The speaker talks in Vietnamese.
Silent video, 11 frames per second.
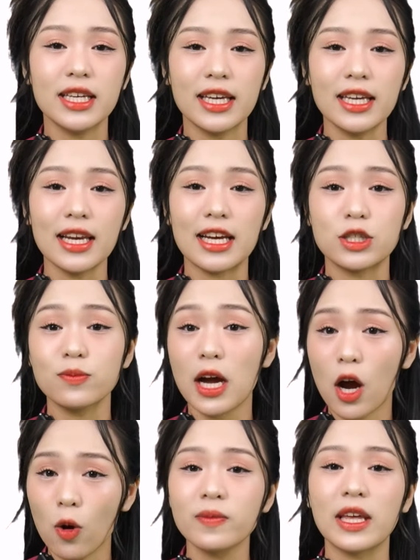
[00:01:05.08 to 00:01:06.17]
chí là chúng ta
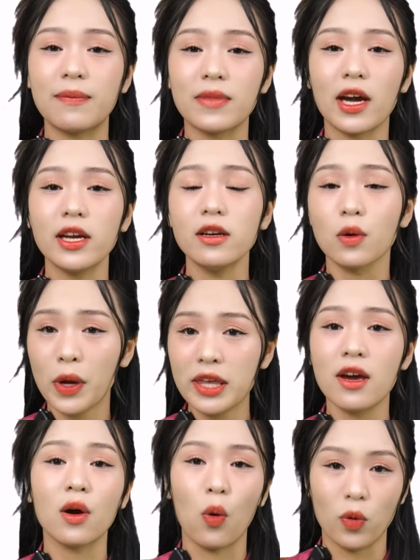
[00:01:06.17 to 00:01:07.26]
không tìm thấy được nguyên
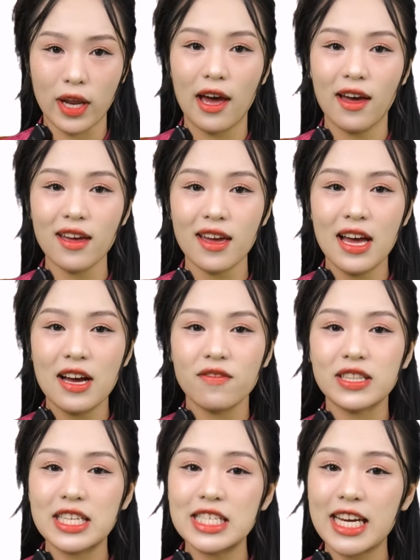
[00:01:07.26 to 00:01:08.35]
nhân cụ thể.
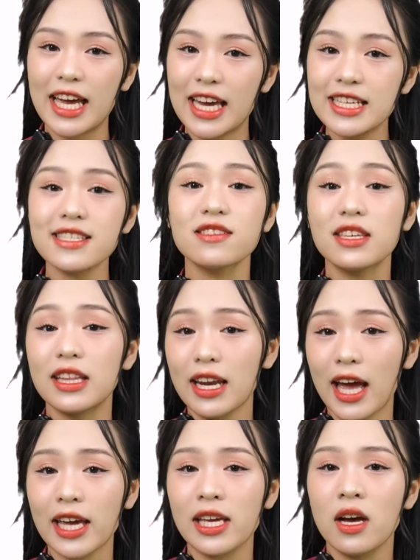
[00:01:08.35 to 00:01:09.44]
Và tình trạng gãy xương như thế
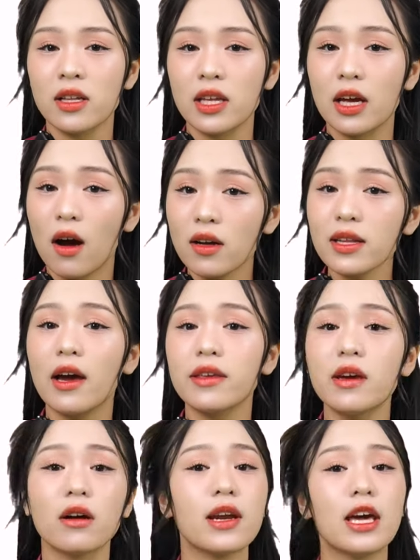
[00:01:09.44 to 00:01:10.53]
này thì có thể
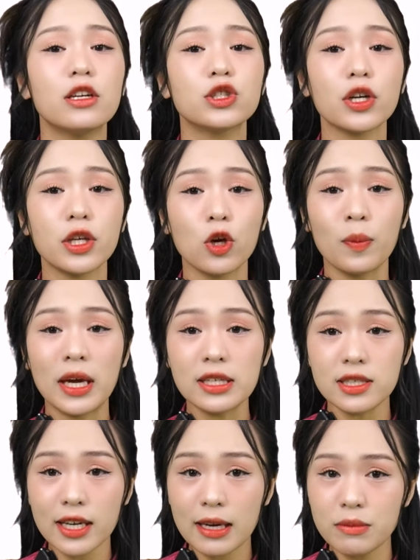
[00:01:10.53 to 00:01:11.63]
dẫn đến rất nhiều biến
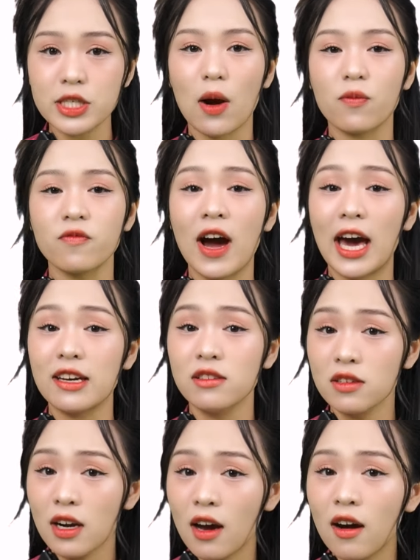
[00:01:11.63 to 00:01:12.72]
chứng nghiêm trọng và ảnh
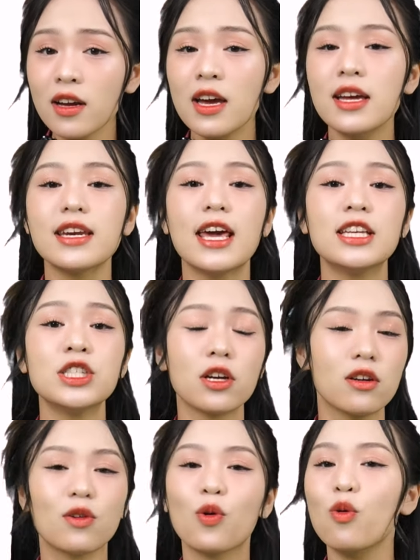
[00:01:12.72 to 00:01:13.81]
hưởng lớn đến chất
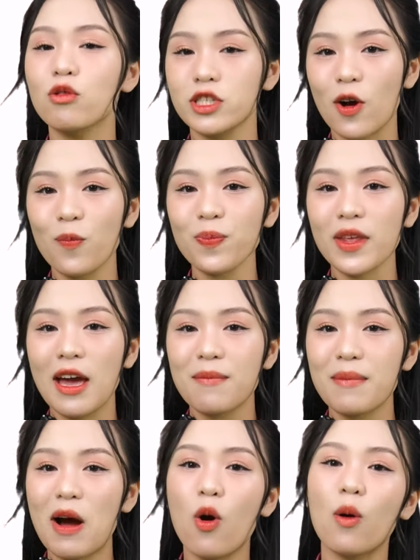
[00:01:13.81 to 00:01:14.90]
lượng của cuộc sống,
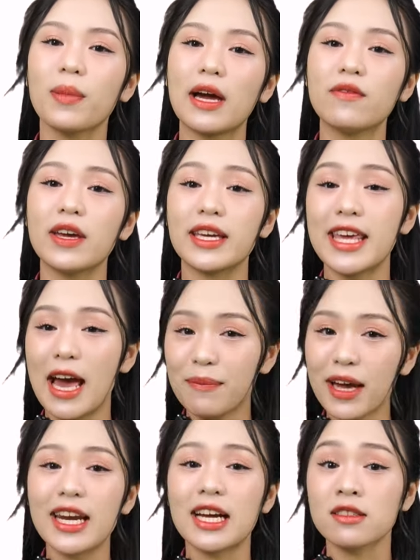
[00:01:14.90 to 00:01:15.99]
bao gồm cả việc giảm
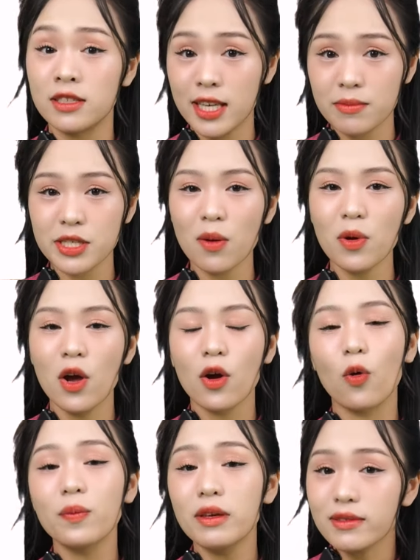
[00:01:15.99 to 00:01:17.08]
khả năng tự chăm sóc
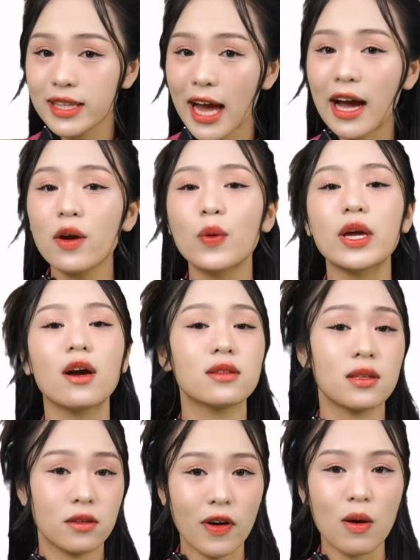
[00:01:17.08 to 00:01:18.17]
cũng như tăng nguy cơ
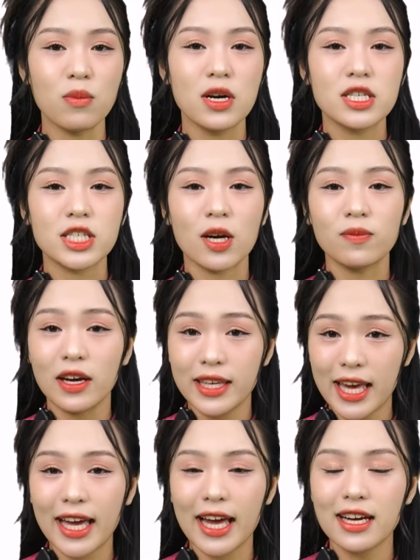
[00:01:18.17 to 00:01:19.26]
tử vong trong thời
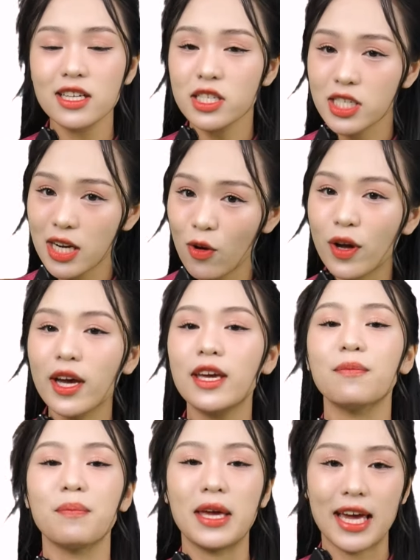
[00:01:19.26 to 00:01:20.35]
gian ngắn sau khi
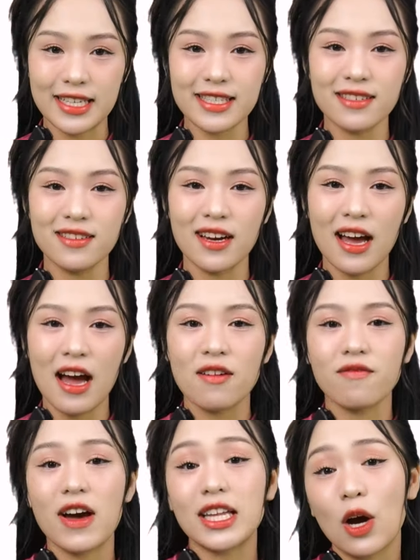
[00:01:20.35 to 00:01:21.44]
bị gãy xương.
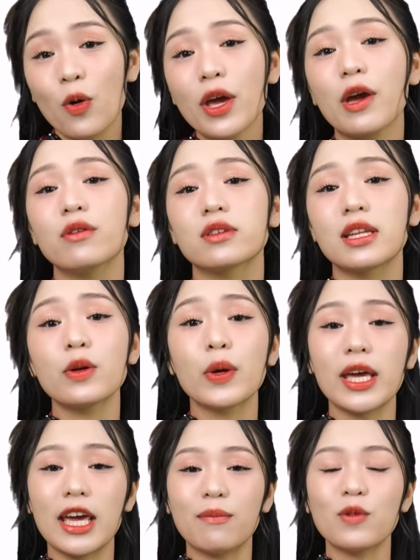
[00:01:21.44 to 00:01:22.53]
Và thấu hiểu được tính nguy
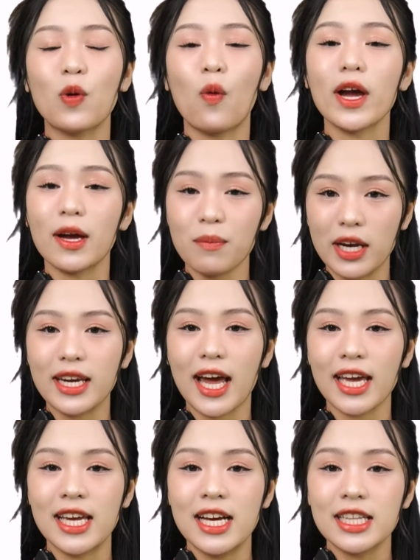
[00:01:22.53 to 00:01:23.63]
hiểm của căn bệnh
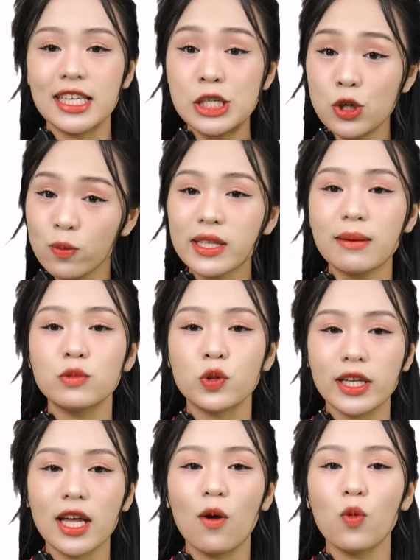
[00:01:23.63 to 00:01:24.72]
này thì Trung tâm
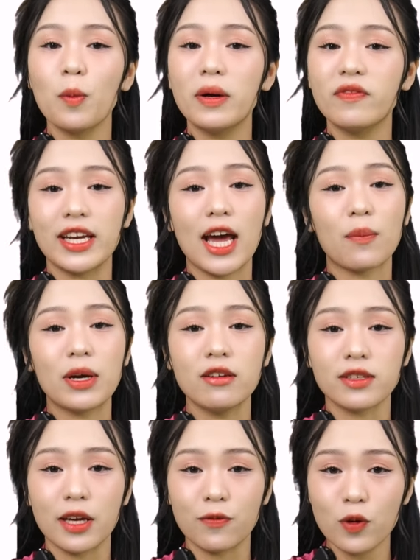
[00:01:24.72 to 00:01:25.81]
Truyền thông của Bệnh viện Đại học Y Dược
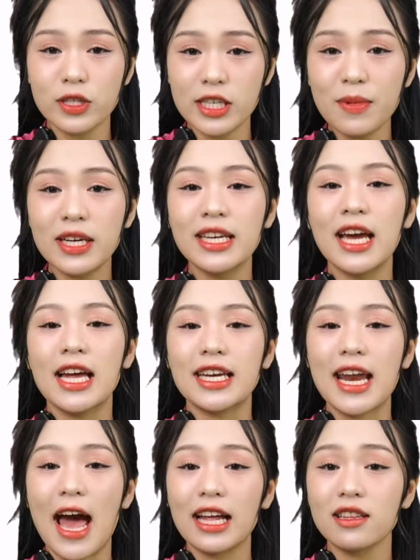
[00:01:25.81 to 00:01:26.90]
Thành phố Hồ Chí Minh
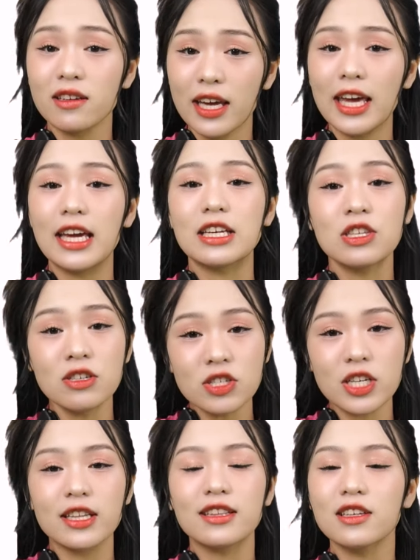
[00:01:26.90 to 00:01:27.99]
đã thực hiện chương
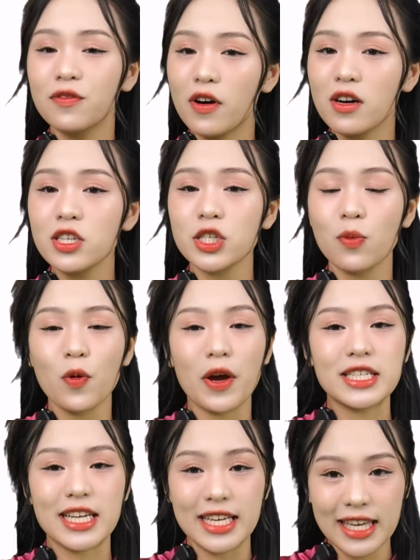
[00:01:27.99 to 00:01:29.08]
trình tư vấn Sống khỏe
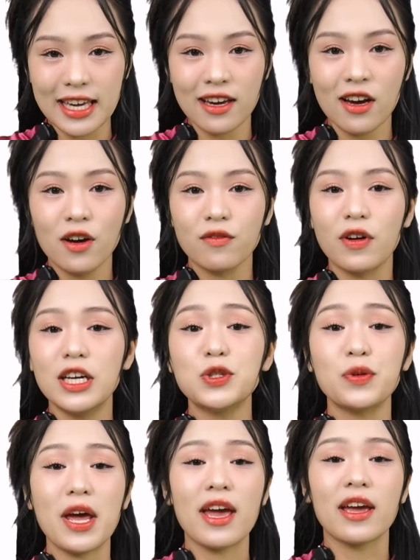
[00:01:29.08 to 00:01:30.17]
sẻ chia với chủ
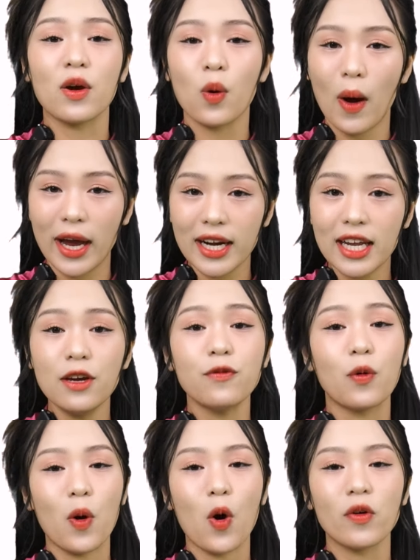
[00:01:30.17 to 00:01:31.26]
đề quản lý
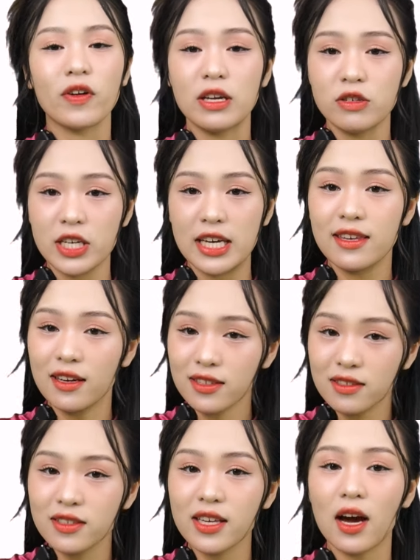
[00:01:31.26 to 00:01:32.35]
phục hồi và điều trị chấn
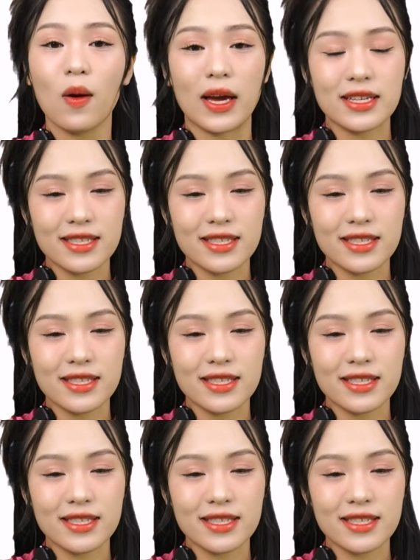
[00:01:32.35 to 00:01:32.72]
thương do loãng